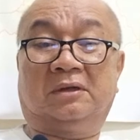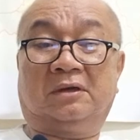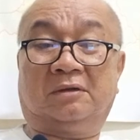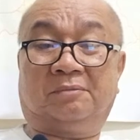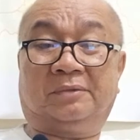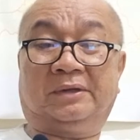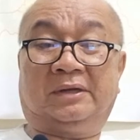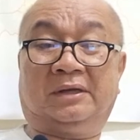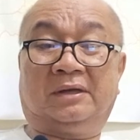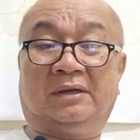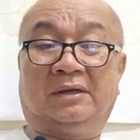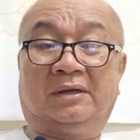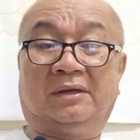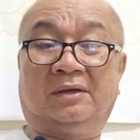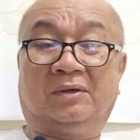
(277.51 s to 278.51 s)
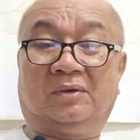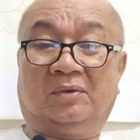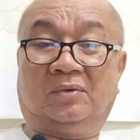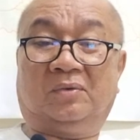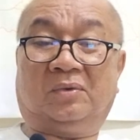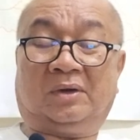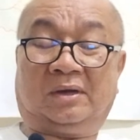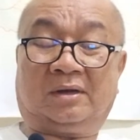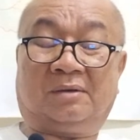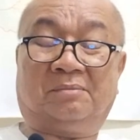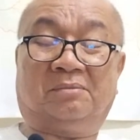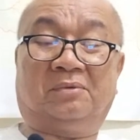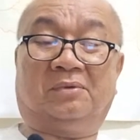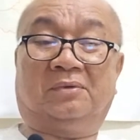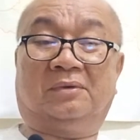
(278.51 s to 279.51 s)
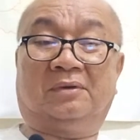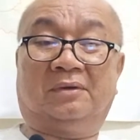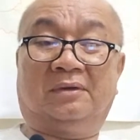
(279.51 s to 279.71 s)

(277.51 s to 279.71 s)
kepada orang kampung.